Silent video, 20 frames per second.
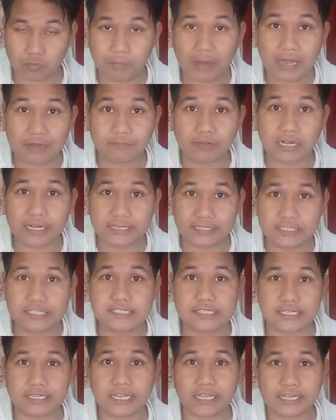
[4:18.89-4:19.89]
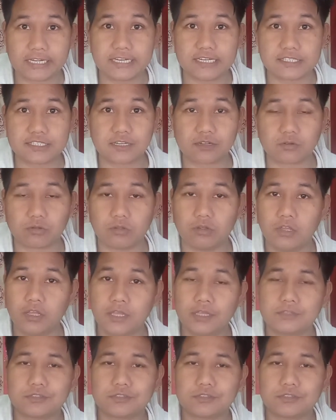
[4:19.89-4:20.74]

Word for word: को मार्वल एंड डीसी के क्रिएशन को